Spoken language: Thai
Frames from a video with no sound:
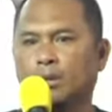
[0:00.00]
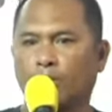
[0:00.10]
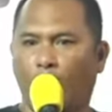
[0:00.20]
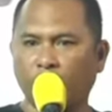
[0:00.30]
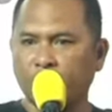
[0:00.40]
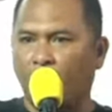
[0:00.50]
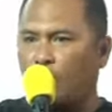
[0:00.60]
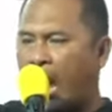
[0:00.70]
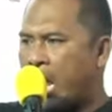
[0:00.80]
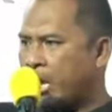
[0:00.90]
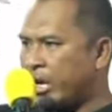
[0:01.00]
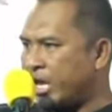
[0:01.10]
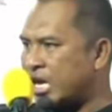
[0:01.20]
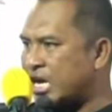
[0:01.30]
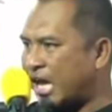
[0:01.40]
ผมถึงบอกว่านี่
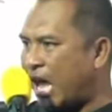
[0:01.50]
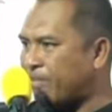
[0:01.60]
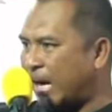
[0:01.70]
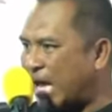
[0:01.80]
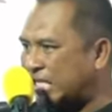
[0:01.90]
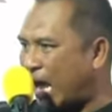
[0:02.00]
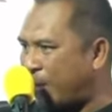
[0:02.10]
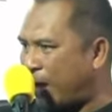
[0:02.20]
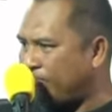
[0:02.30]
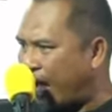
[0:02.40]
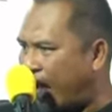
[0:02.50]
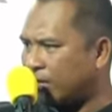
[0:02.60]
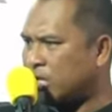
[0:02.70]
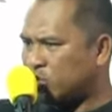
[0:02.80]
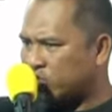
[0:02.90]
คือเกมกระชับอำนาจ
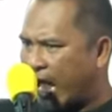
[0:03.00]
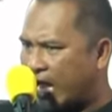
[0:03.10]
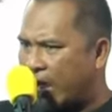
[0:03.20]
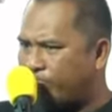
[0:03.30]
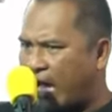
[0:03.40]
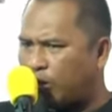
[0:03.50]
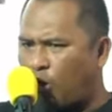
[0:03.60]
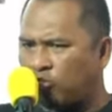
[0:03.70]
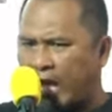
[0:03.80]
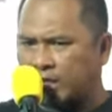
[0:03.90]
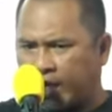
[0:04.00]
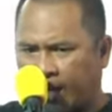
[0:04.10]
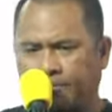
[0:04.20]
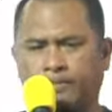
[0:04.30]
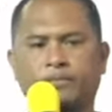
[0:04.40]
สร้างอำนาจของทักษิ
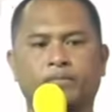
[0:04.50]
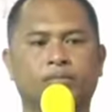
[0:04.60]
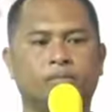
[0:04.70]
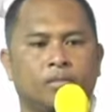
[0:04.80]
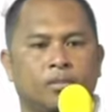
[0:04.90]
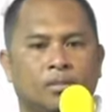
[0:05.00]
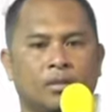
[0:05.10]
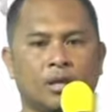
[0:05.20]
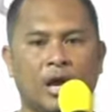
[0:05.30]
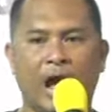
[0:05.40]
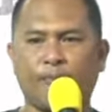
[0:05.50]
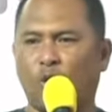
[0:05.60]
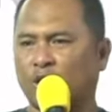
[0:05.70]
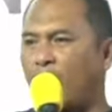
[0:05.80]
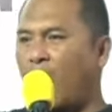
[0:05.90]
ณไอ้พ
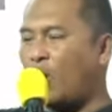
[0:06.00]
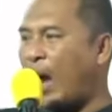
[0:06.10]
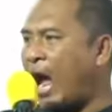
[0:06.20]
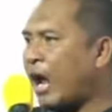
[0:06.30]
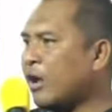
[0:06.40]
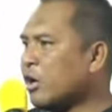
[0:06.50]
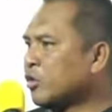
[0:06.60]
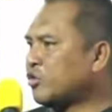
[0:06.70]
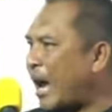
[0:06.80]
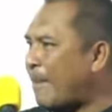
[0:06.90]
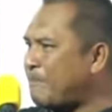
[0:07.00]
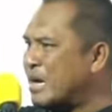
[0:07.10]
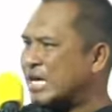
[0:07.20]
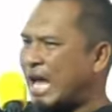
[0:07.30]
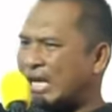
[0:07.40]
วกที่บอกว่า จับ
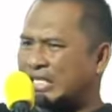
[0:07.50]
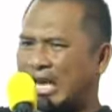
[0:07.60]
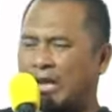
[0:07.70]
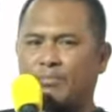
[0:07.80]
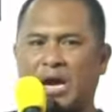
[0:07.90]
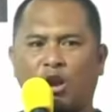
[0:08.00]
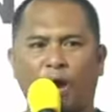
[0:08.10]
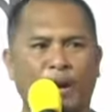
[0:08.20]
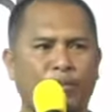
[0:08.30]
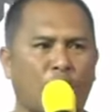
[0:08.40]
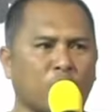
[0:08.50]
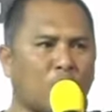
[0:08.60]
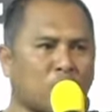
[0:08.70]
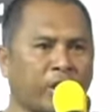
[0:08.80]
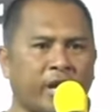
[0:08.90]
มือทักษิณเพื่อลบกับคนโน้
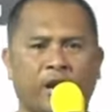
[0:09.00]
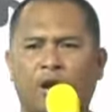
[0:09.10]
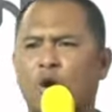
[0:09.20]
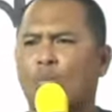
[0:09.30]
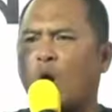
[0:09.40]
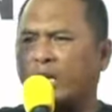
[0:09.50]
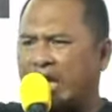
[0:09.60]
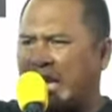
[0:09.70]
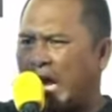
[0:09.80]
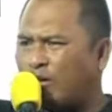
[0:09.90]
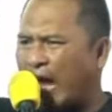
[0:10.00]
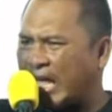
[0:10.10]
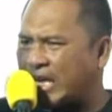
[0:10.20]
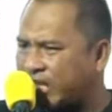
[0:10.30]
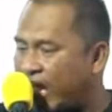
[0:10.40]
นคนนี้ พวกนี้แล้วไหล
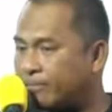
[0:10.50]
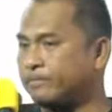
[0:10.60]
ทั้งเส้น